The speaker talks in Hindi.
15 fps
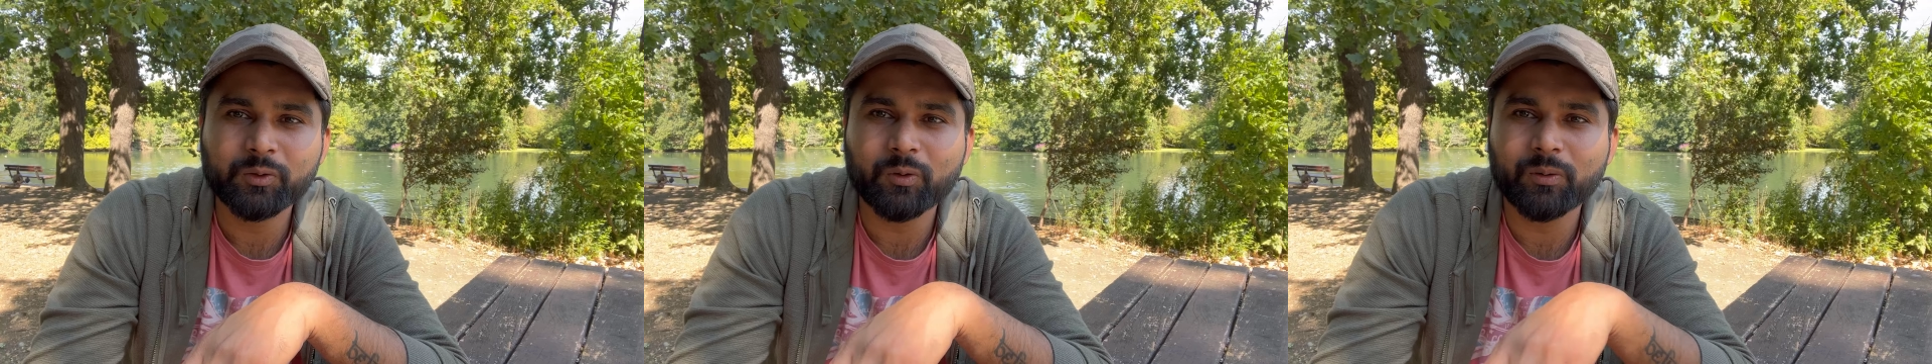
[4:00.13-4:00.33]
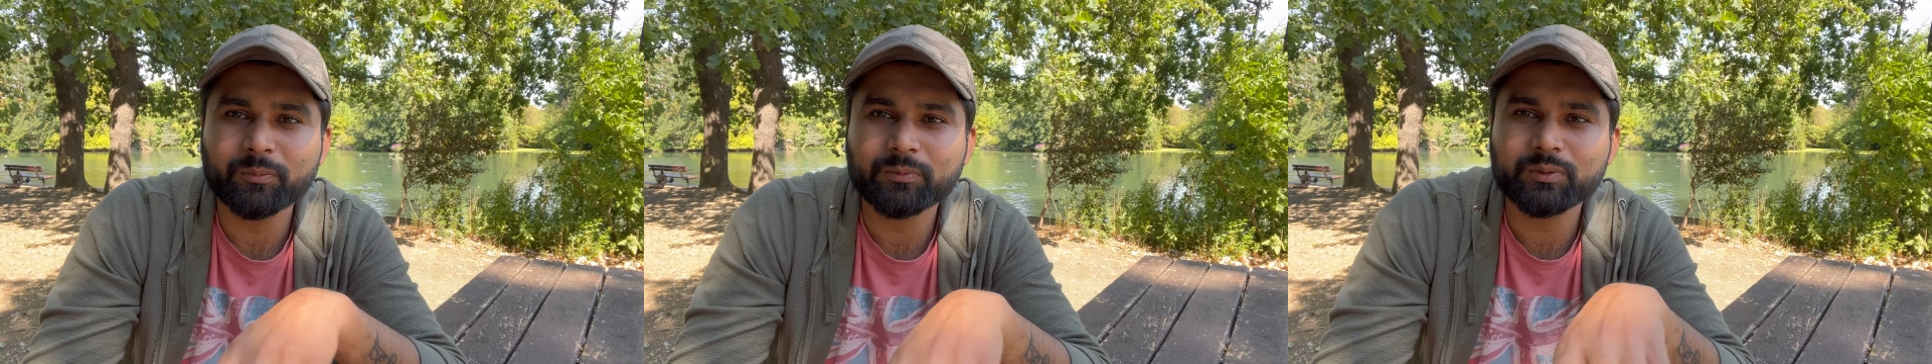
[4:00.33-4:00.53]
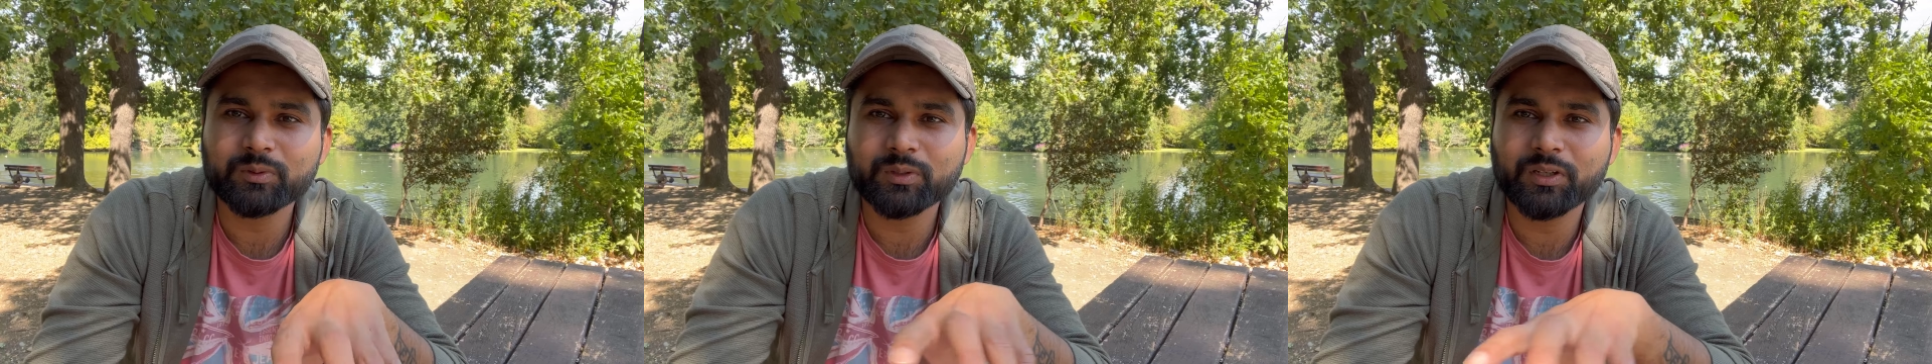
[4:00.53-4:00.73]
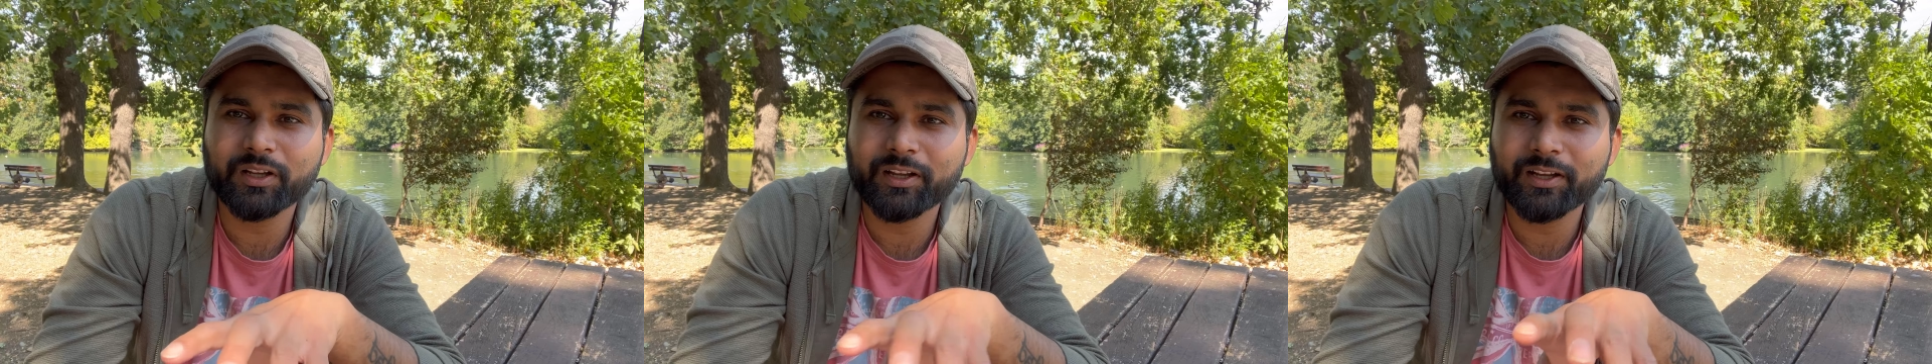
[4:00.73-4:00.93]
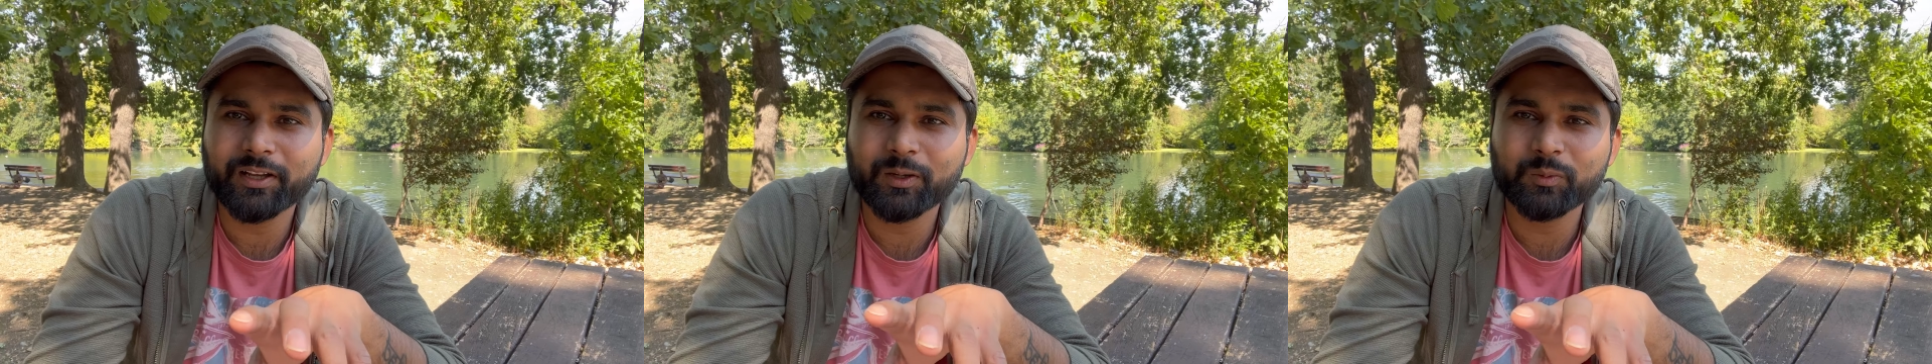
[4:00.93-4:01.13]
तो हम
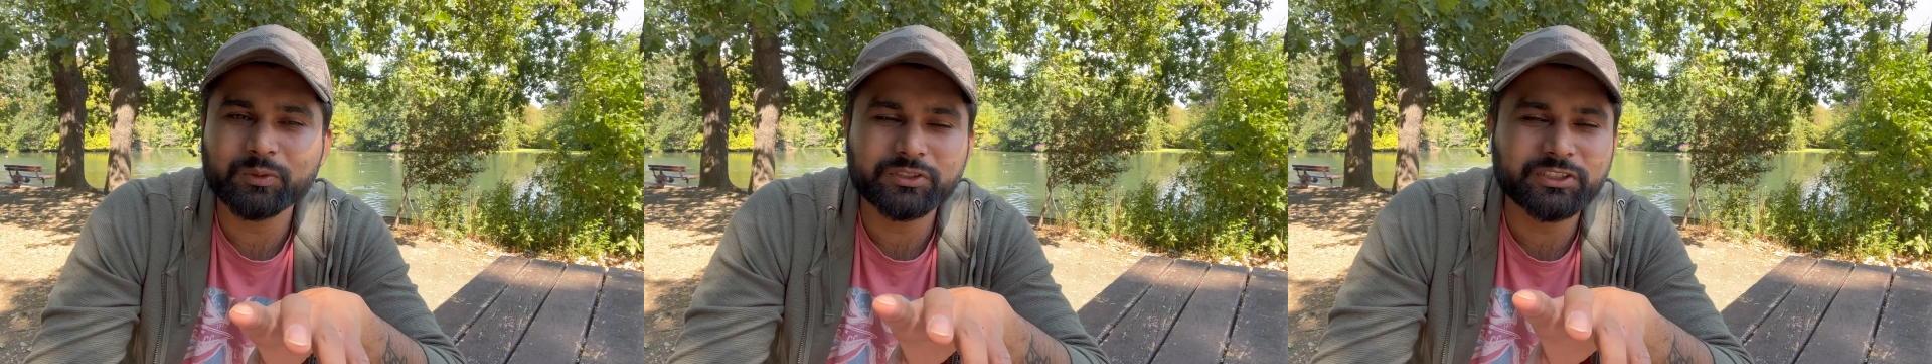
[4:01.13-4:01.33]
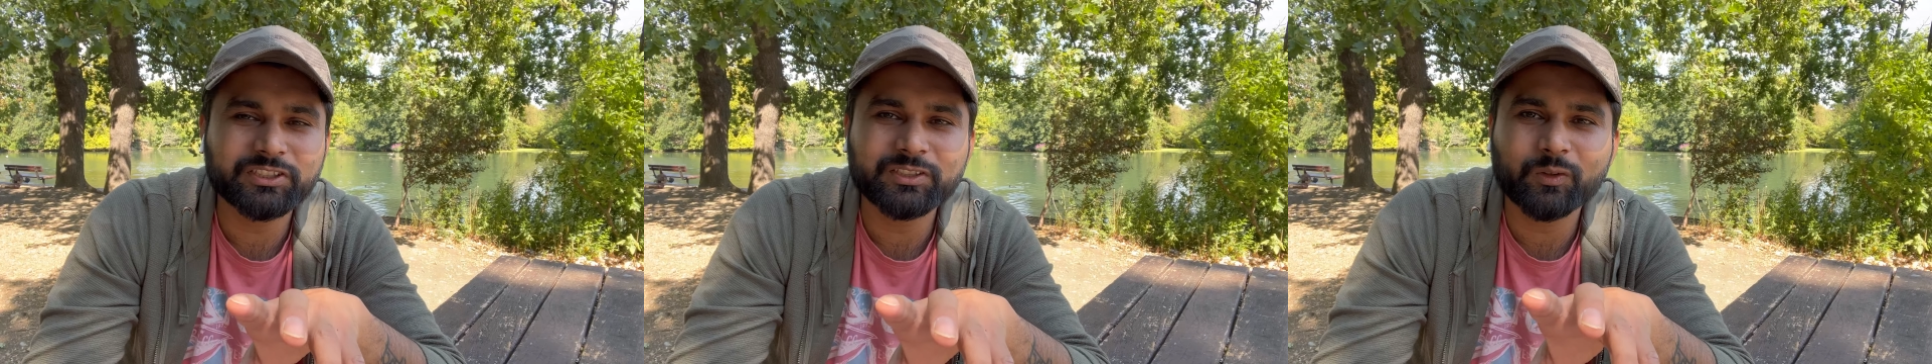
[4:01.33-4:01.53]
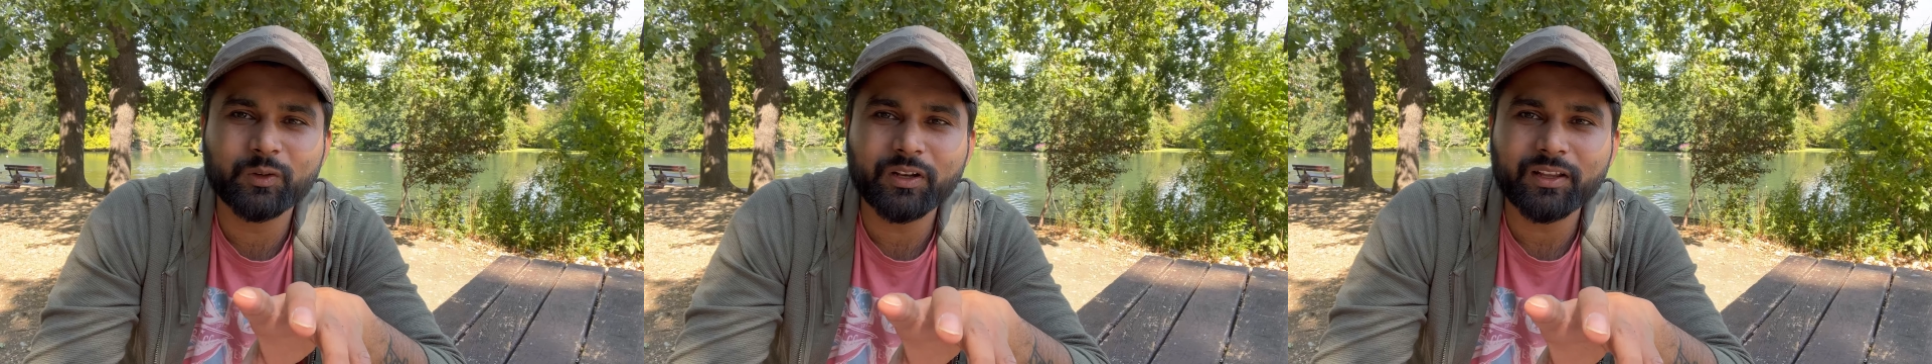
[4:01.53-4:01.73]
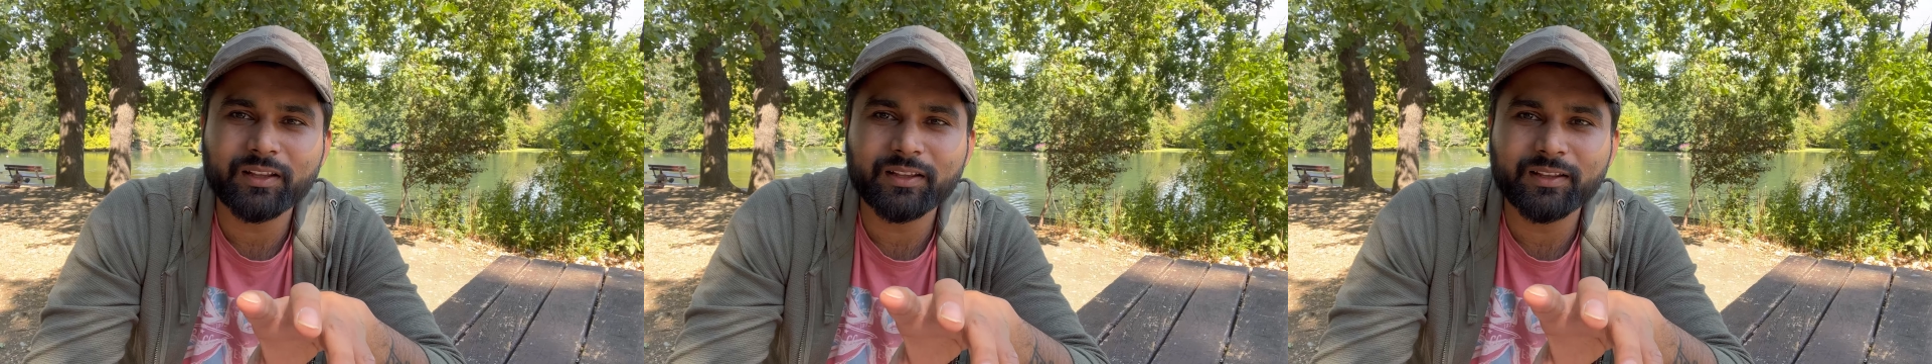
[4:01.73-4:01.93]
आ, उस चीज़ को ना